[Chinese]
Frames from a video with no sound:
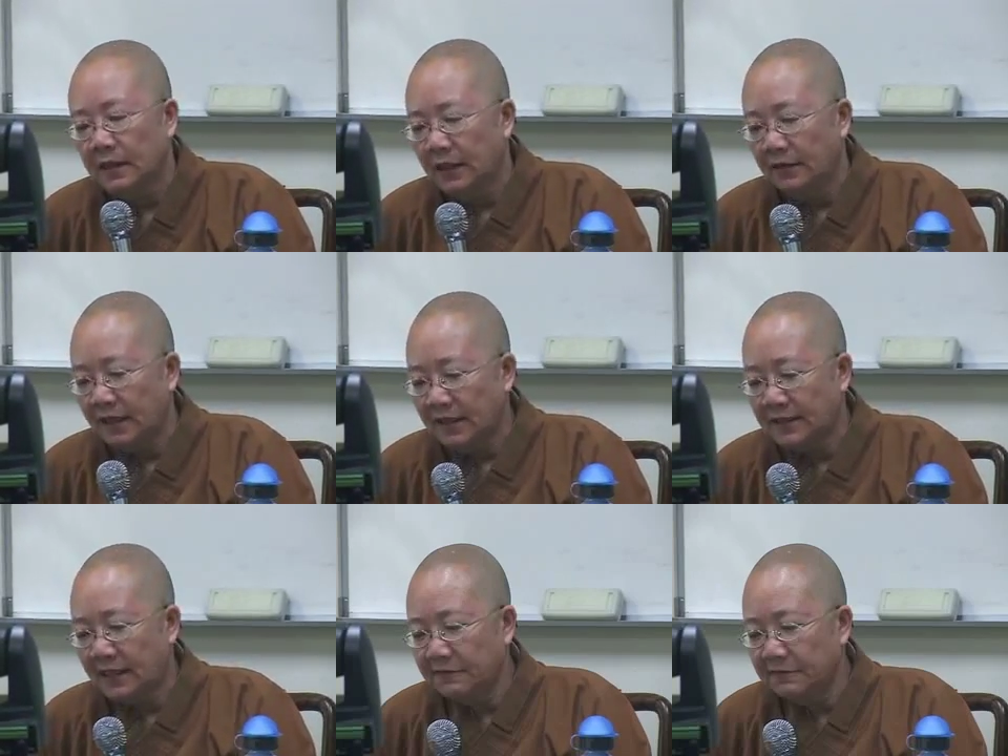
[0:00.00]
然后她的
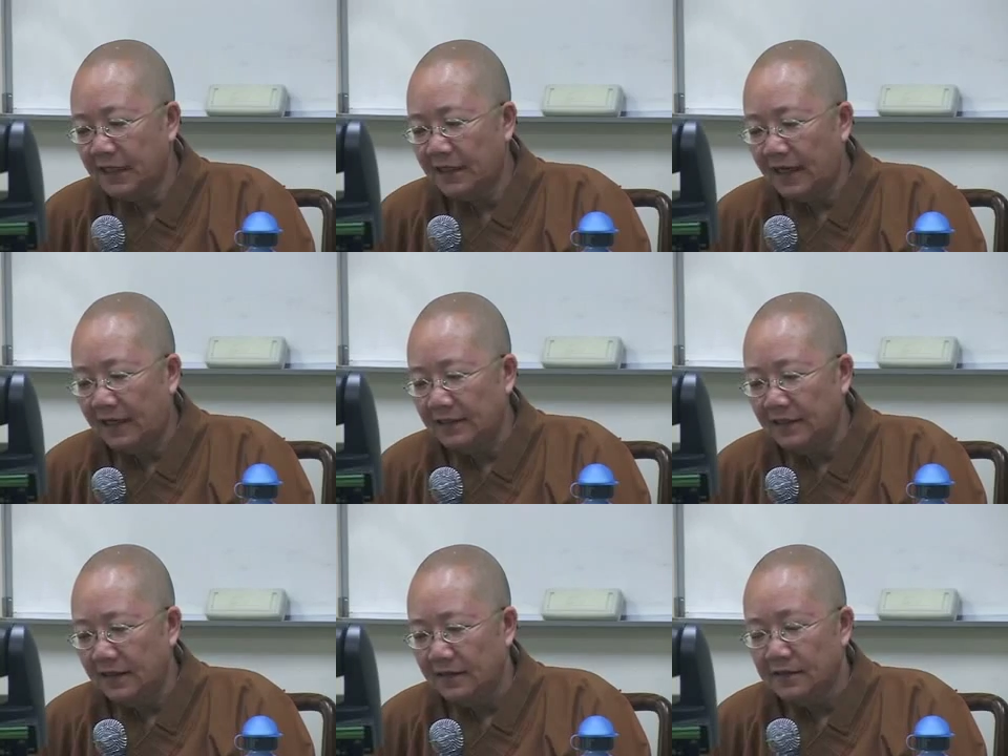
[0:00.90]
丈夫在哪里
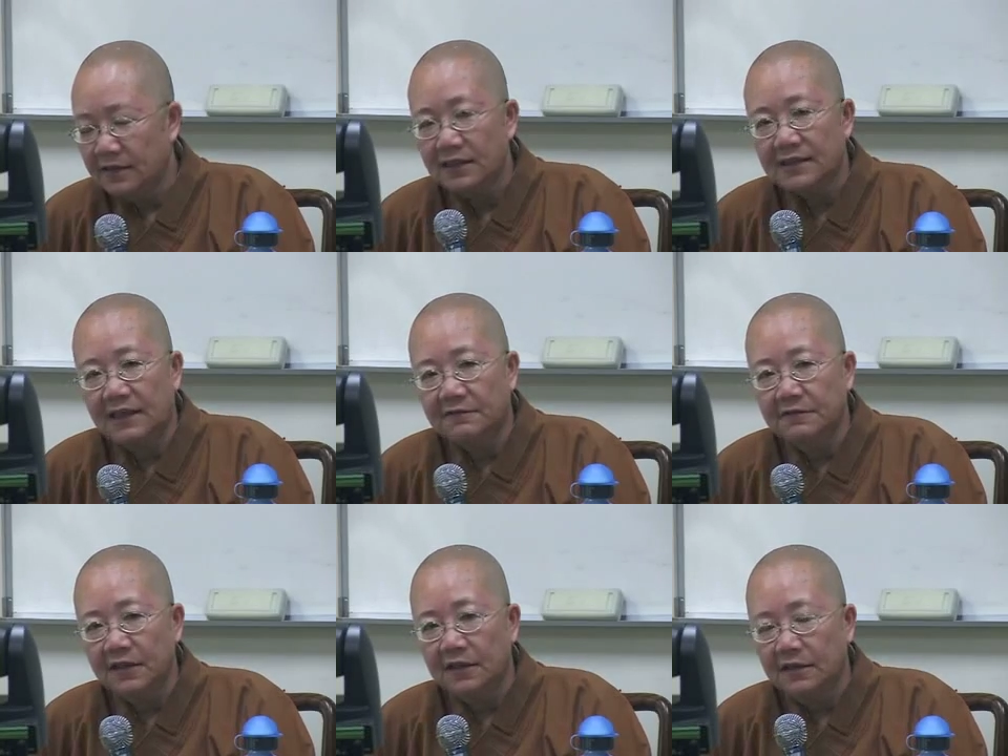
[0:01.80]
呢？这个丈
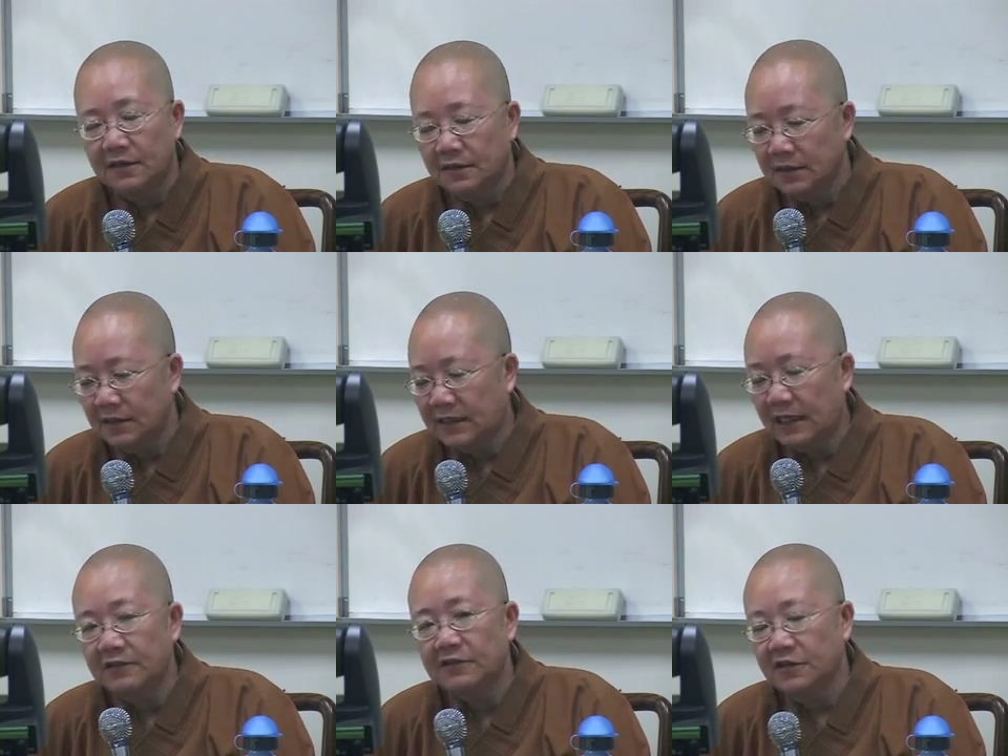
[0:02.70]
夫呢，这一
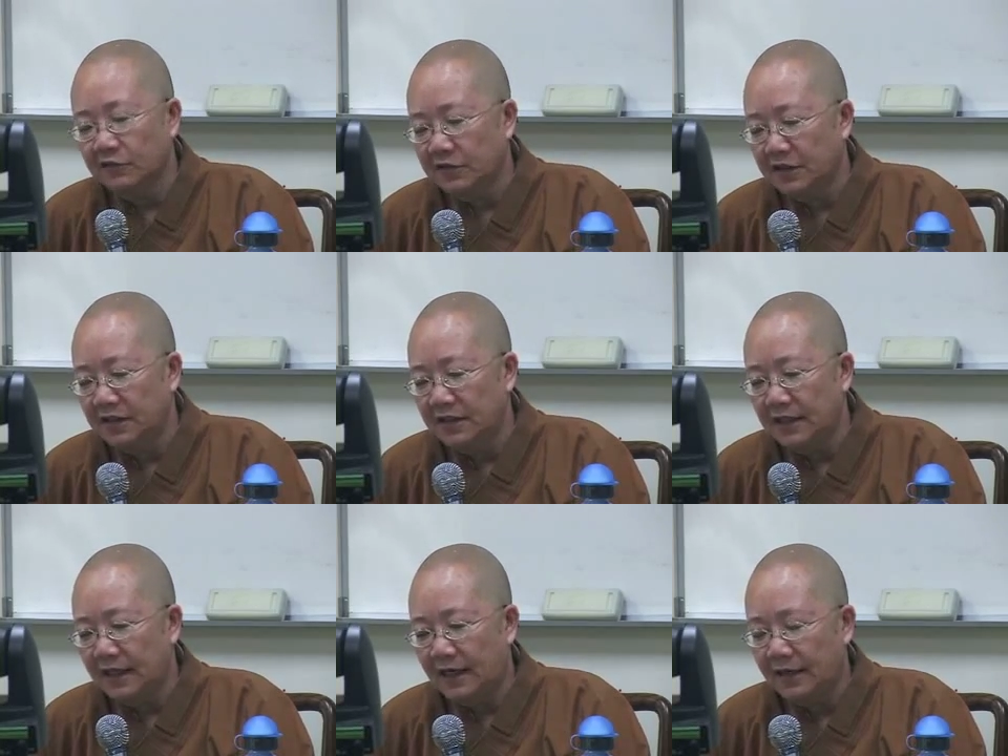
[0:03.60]
看就是有钱人
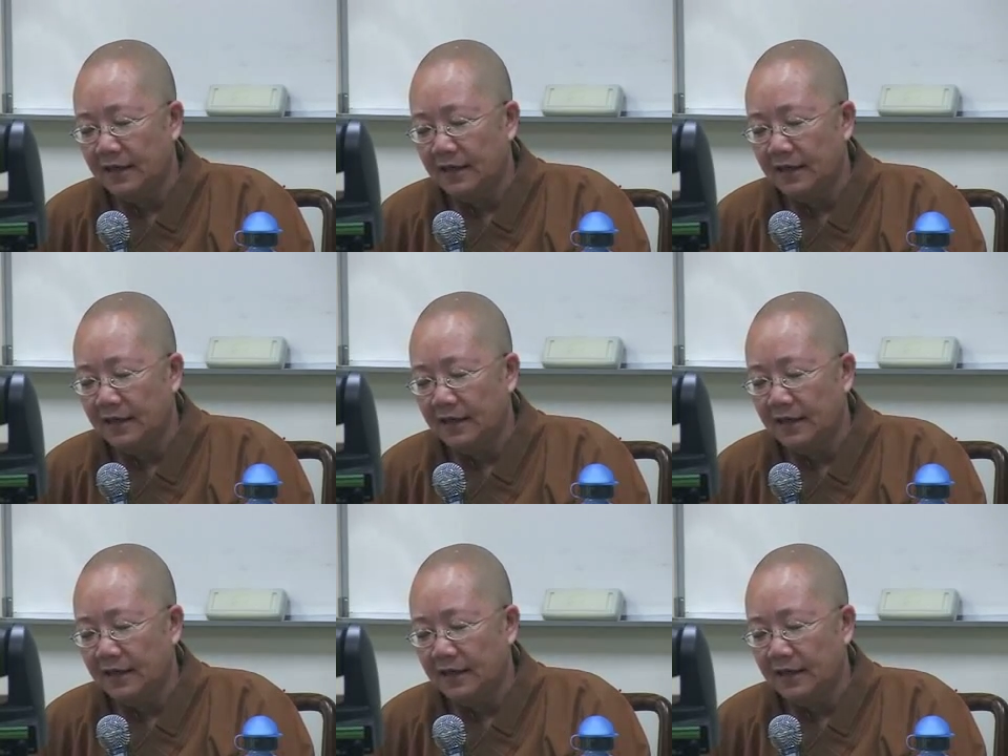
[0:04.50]
家，